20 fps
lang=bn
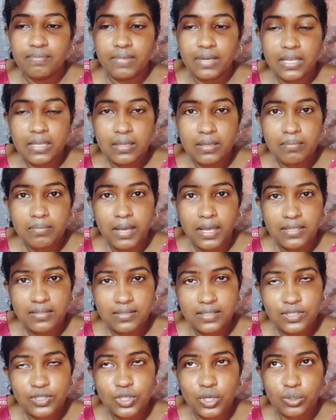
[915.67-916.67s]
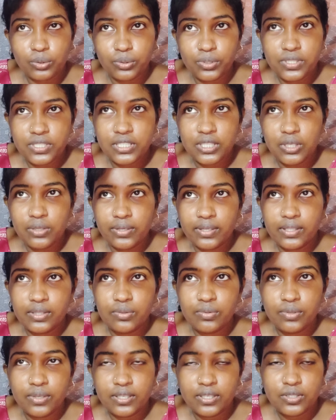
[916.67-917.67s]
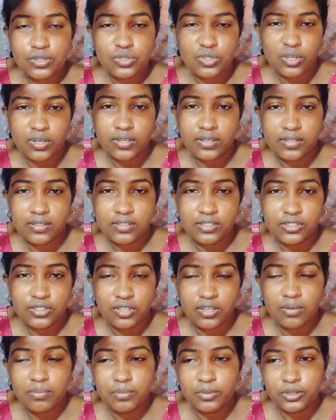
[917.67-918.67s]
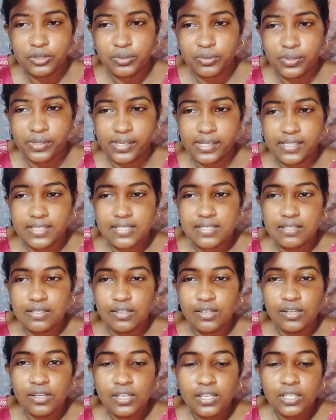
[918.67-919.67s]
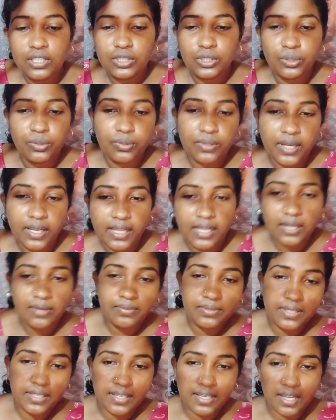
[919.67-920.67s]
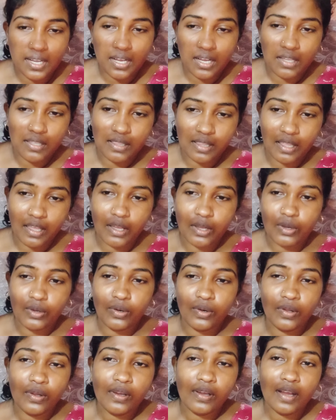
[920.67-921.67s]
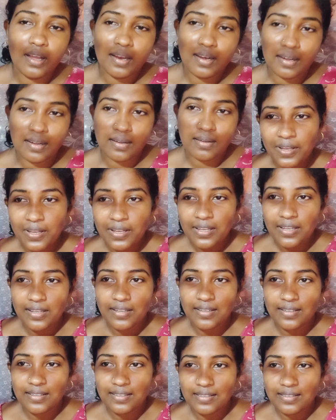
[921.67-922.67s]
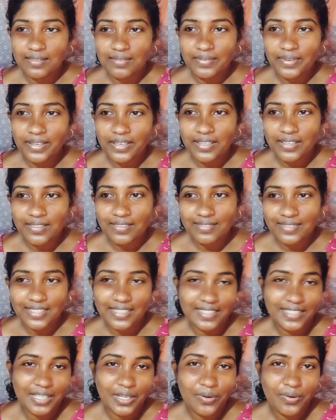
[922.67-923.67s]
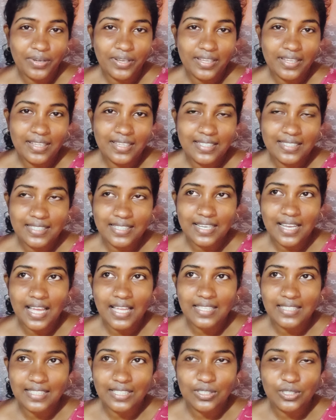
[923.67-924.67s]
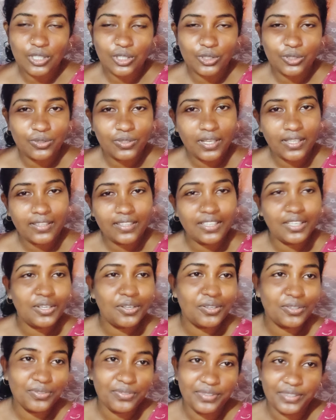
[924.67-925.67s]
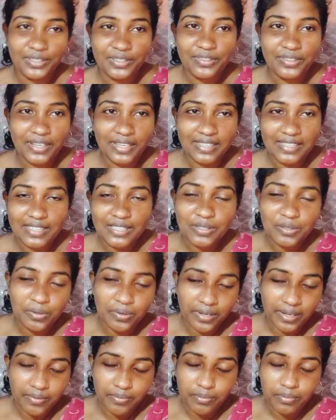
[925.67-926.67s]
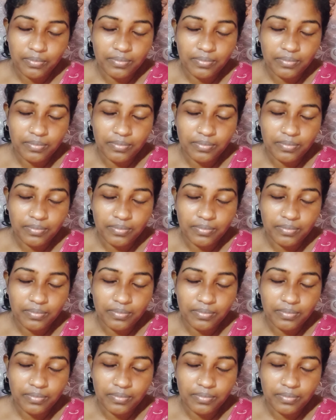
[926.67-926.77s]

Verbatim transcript: মানে ভাতটা শক্ত ছিল কিন্তু একটু জল জল মতো হয়ে গেছিল তো ওটাই আমাদের খাওয়া দাওয়া হলো আর মানে চেষ্টা করি যে না আজকে যত রাত্রি হোক ভিডিও এডিট করে